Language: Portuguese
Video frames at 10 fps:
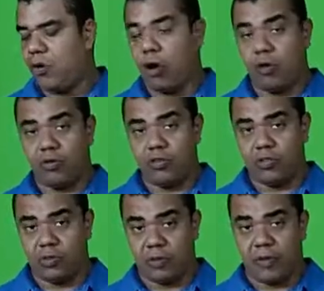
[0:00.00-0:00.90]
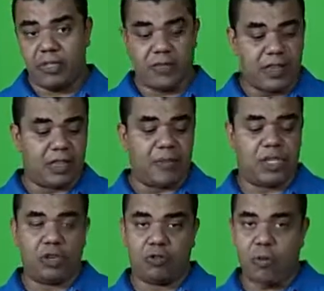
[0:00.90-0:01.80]
Óculos, que você vai estar
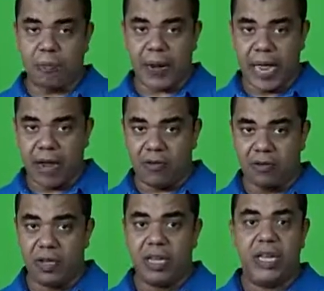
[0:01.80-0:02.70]
mexendo com prego.